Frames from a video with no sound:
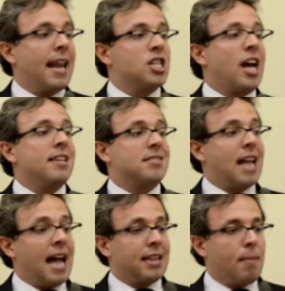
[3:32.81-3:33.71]
ela já
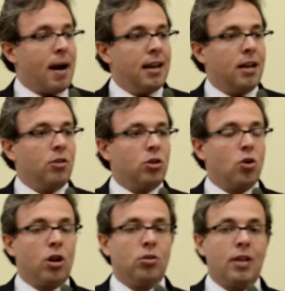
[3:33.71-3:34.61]
está trabalhando em
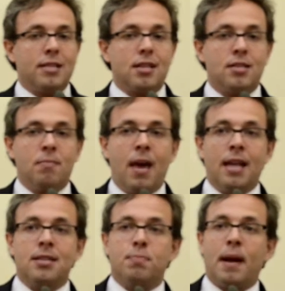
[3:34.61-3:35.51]
torno dessas
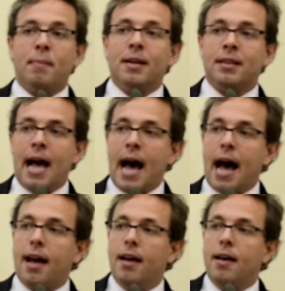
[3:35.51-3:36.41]
emendas para
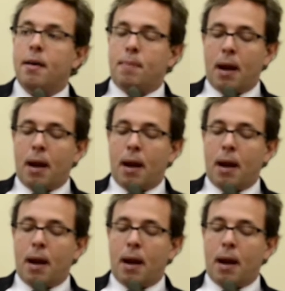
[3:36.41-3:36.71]
mandar